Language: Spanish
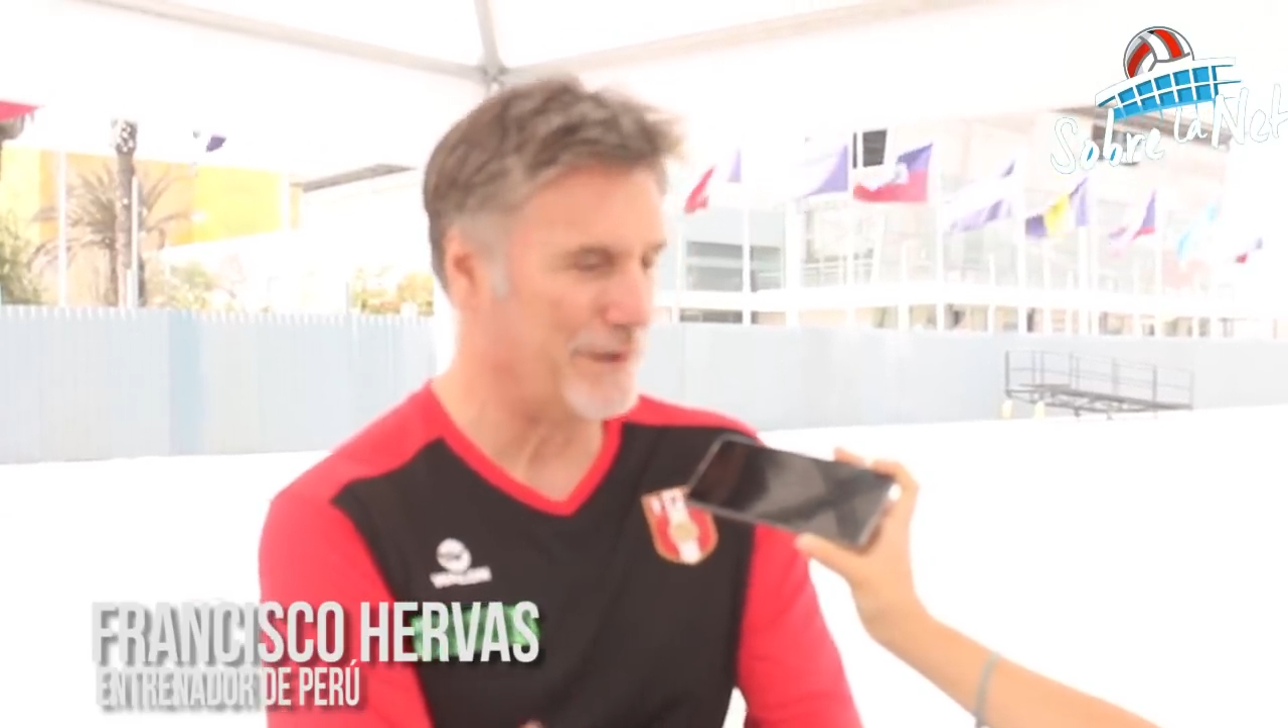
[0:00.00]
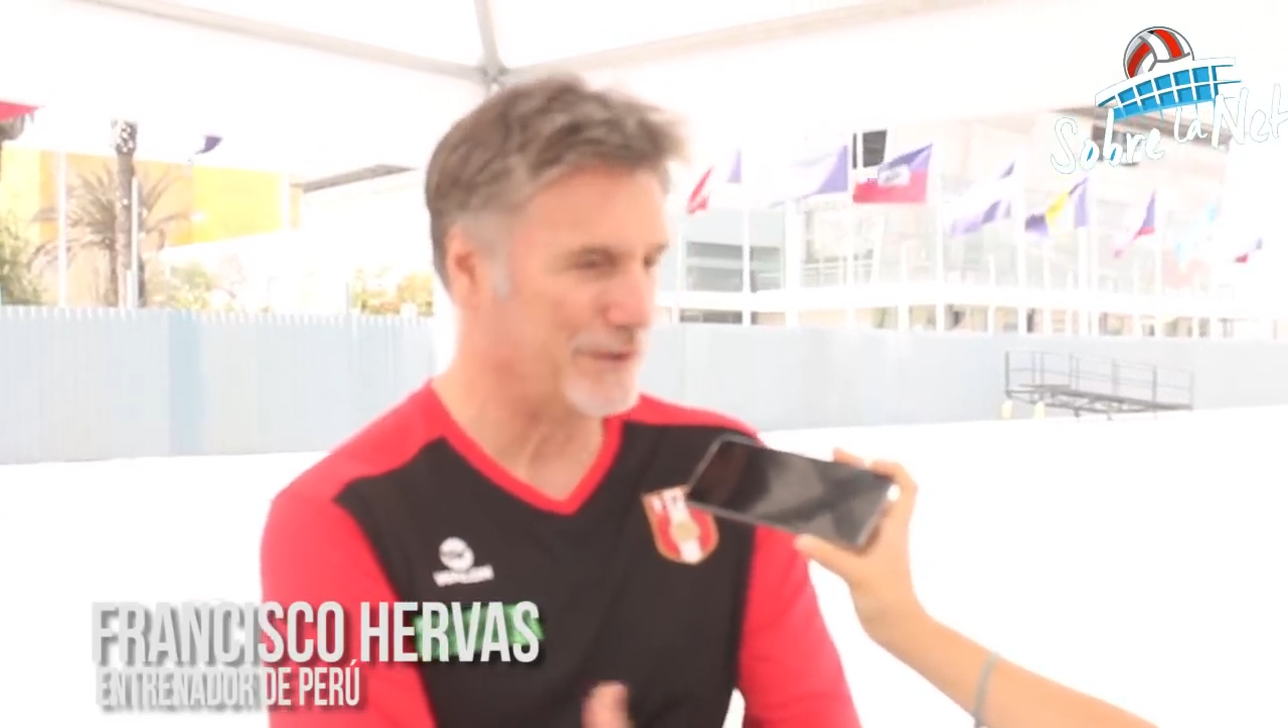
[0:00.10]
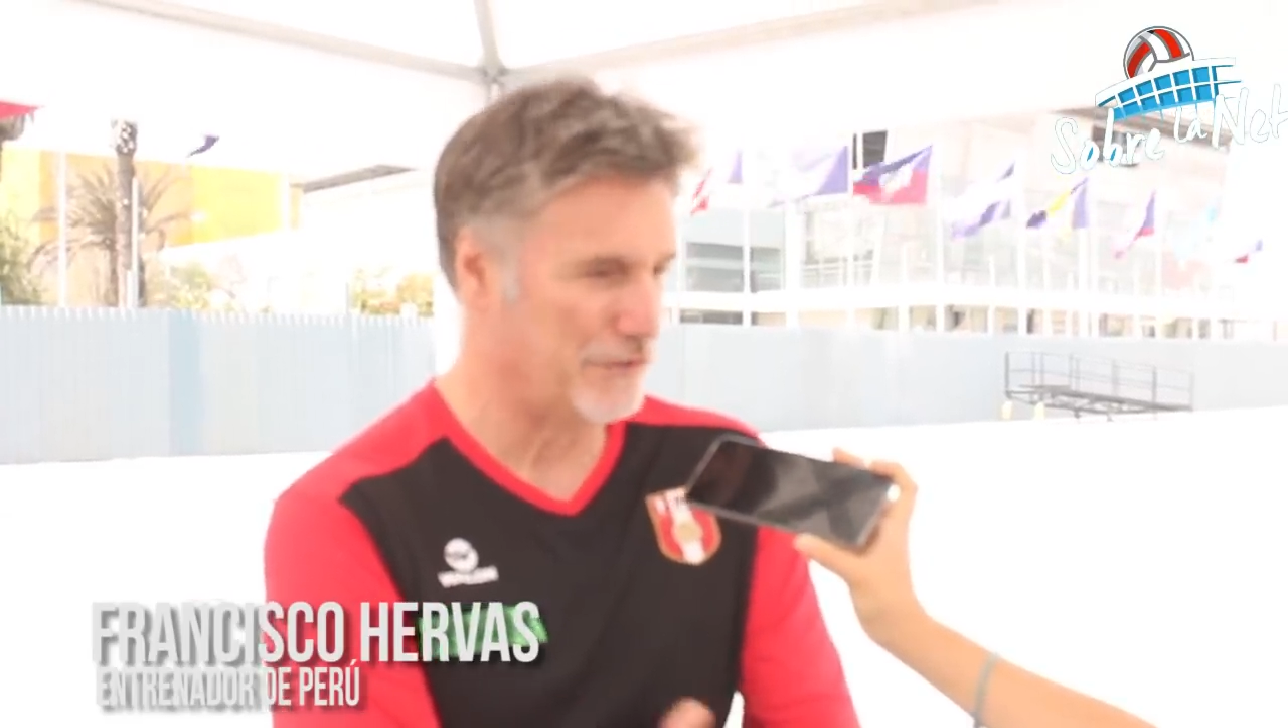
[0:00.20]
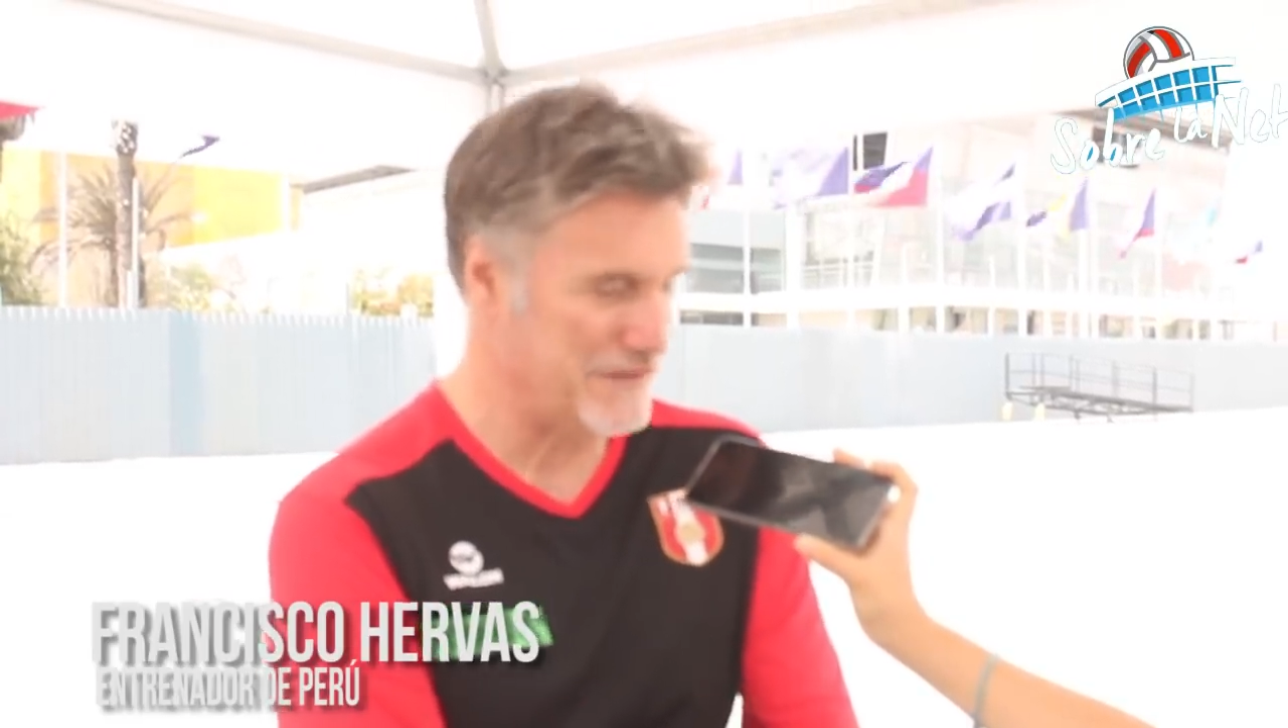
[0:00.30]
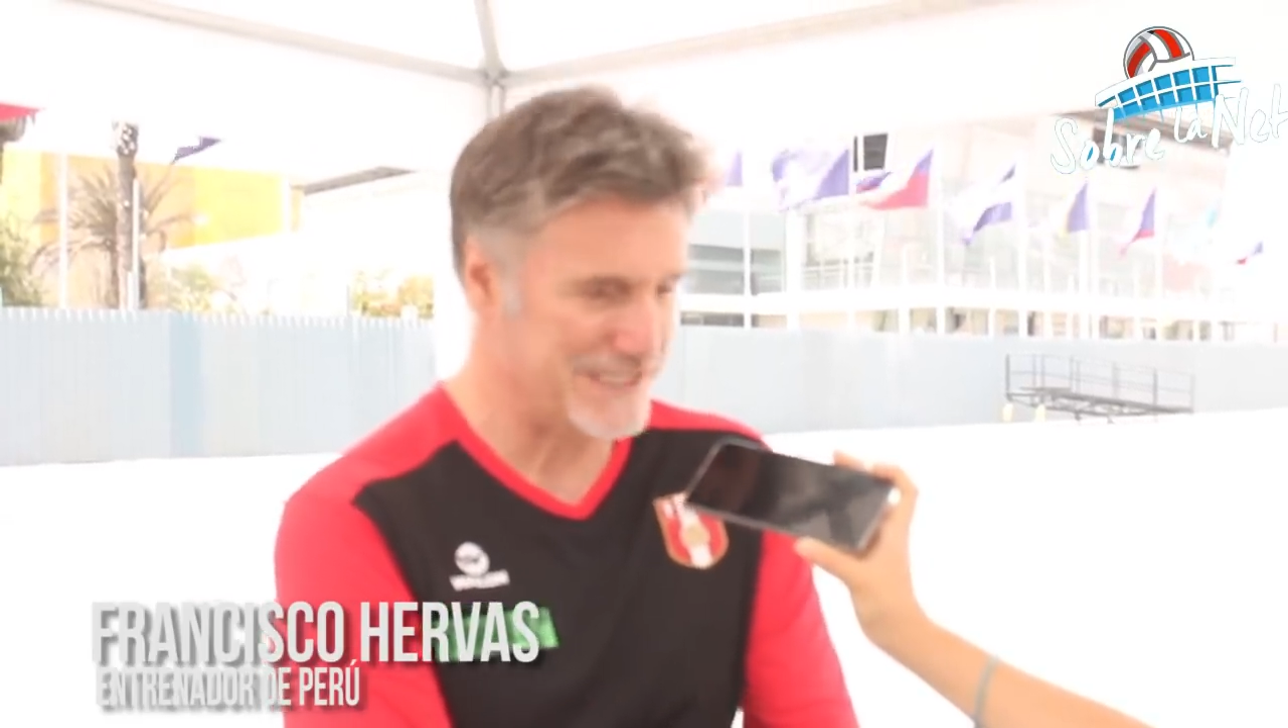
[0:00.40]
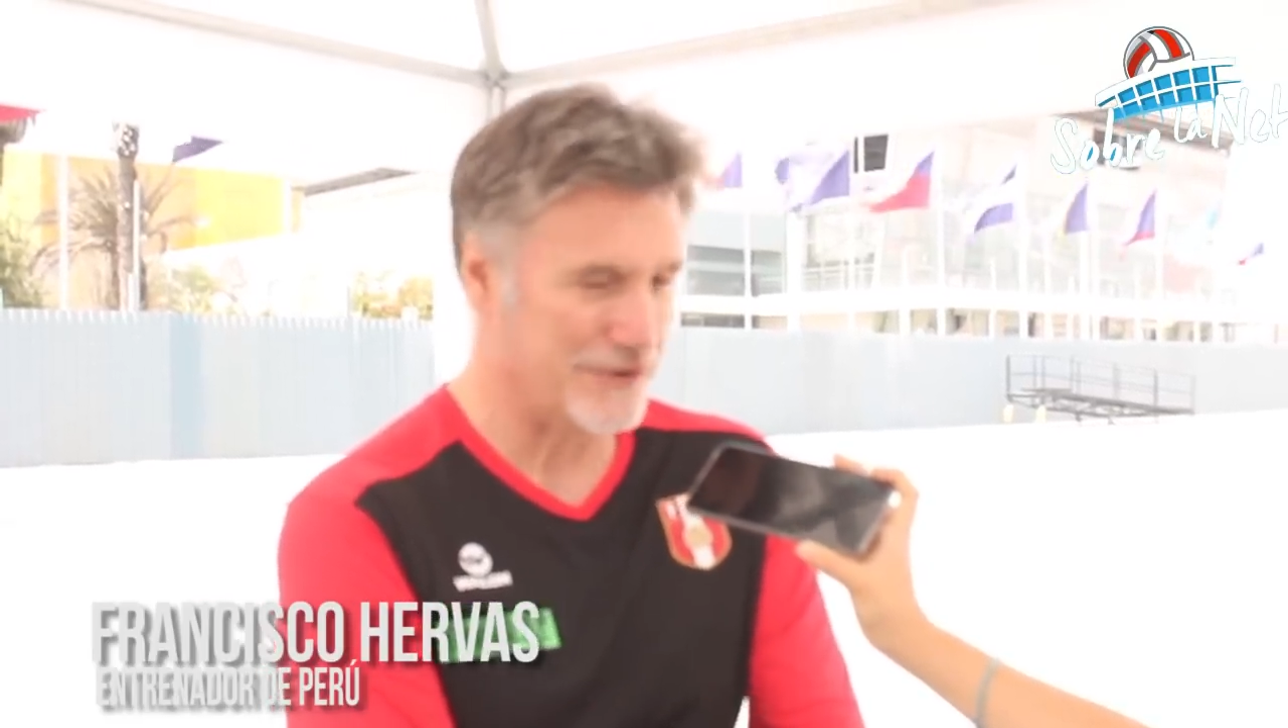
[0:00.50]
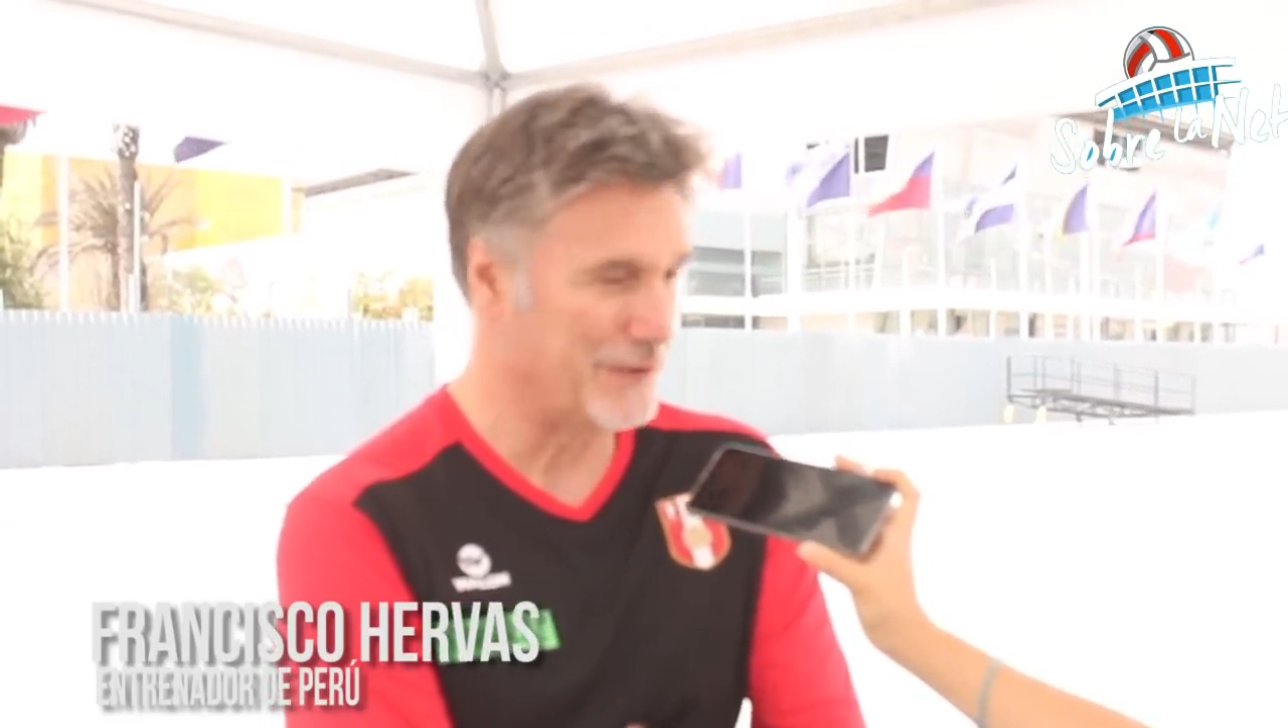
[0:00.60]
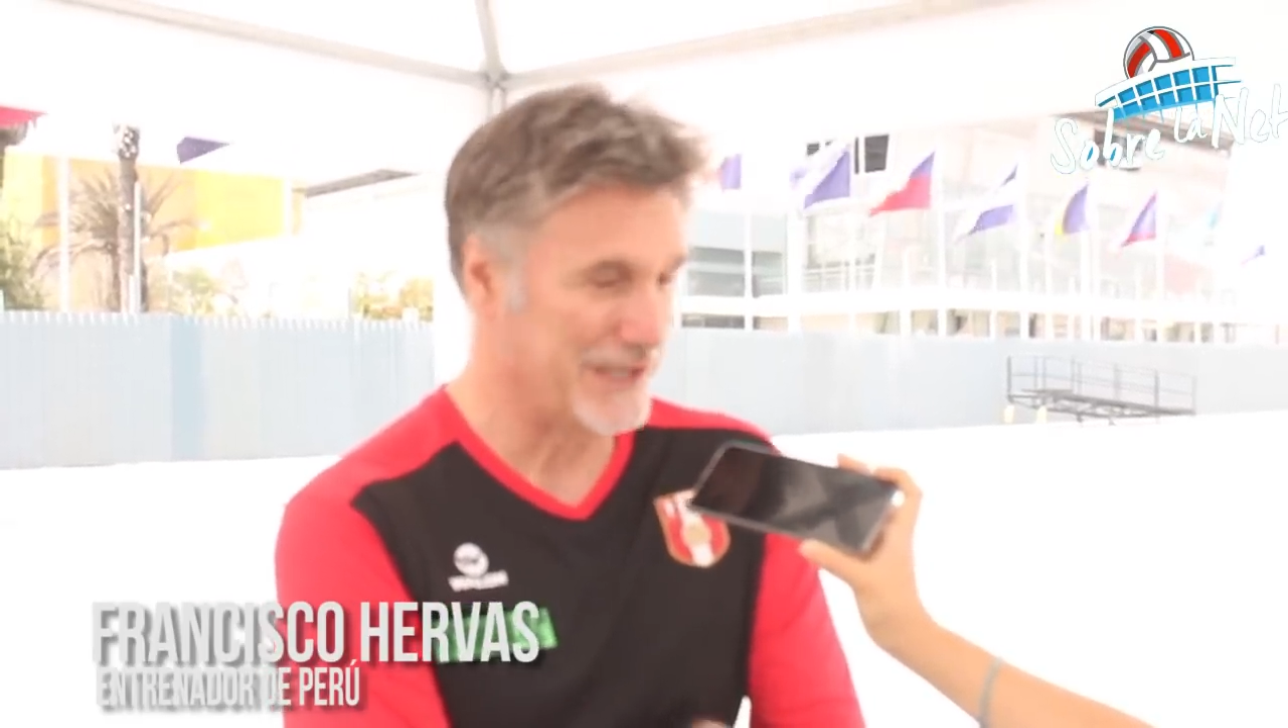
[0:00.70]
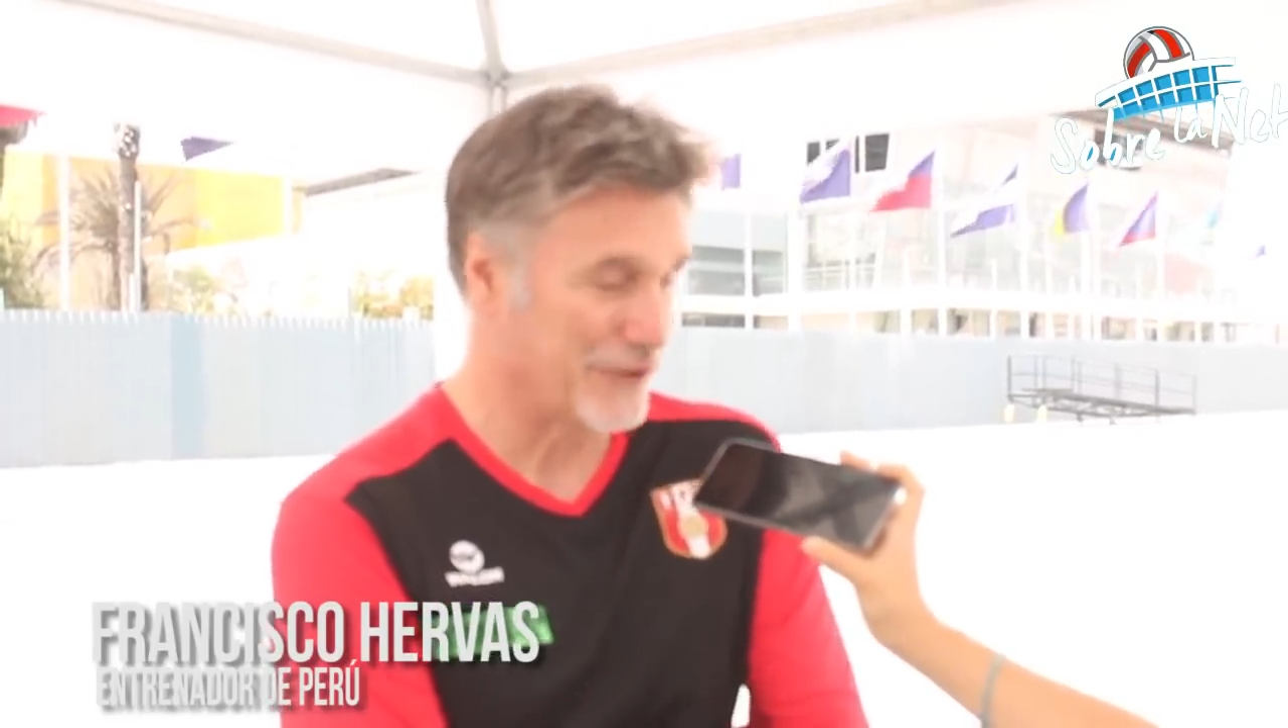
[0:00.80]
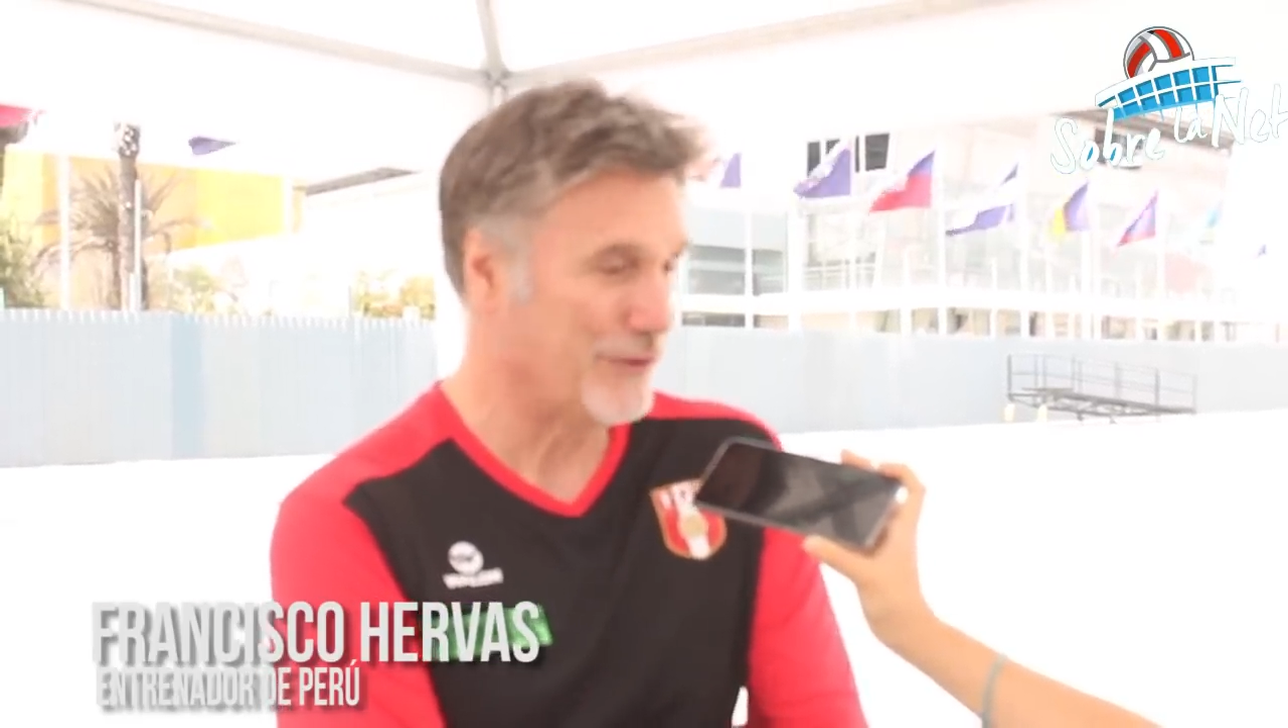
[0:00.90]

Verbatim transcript: que un complemento físico.